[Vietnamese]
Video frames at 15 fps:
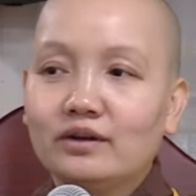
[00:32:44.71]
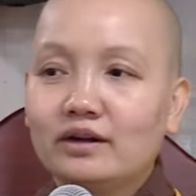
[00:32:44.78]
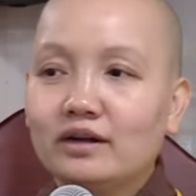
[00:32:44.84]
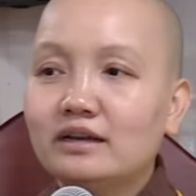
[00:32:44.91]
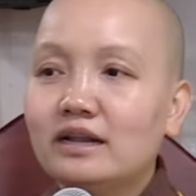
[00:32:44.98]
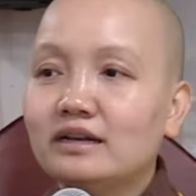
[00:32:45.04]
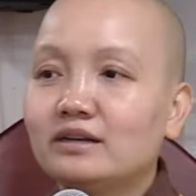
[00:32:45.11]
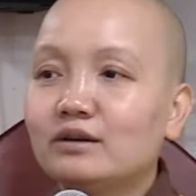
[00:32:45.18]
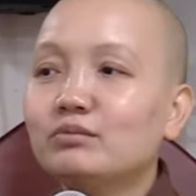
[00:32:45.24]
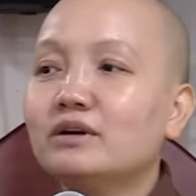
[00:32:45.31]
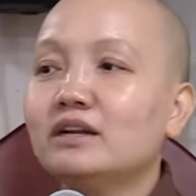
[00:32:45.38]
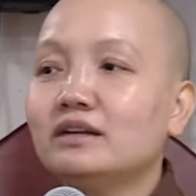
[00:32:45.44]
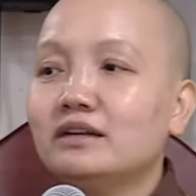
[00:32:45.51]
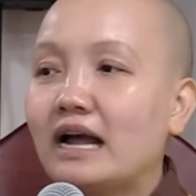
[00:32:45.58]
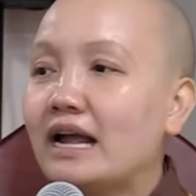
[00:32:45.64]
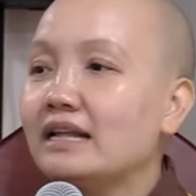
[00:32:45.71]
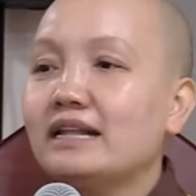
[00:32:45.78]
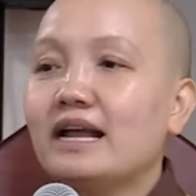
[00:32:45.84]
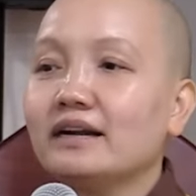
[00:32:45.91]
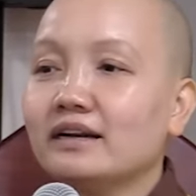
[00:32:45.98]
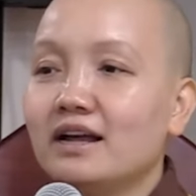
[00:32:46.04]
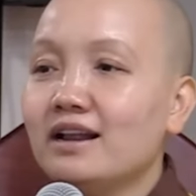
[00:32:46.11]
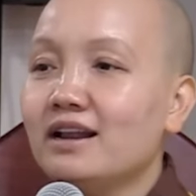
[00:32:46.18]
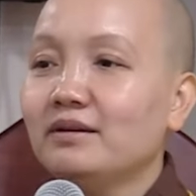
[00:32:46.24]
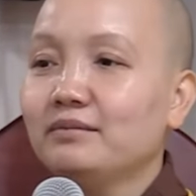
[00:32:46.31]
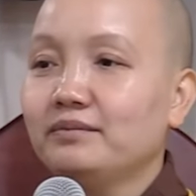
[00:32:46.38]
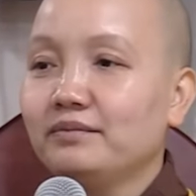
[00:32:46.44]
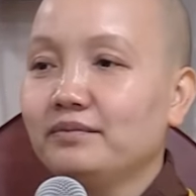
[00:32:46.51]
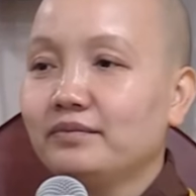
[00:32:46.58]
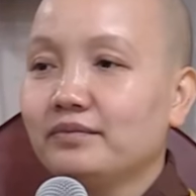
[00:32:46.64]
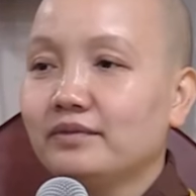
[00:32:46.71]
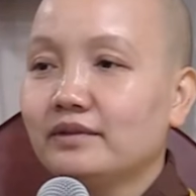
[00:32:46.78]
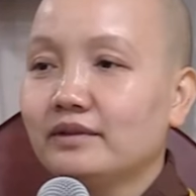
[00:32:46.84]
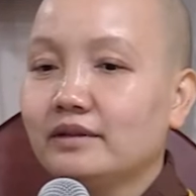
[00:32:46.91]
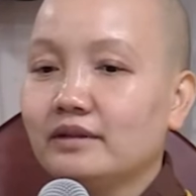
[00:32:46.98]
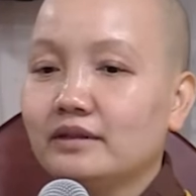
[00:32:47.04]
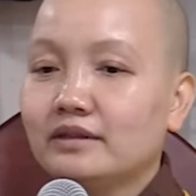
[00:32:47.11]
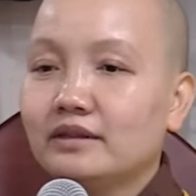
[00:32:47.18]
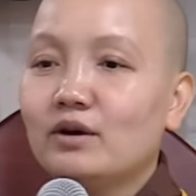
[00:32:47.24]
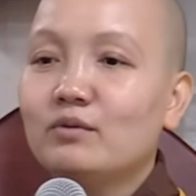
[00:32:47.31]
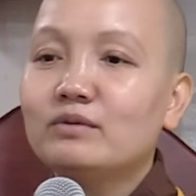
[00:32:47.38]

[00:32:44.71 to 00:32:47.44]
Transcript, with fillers: Cái này trong kinh hay nhắc đến lắm. Thì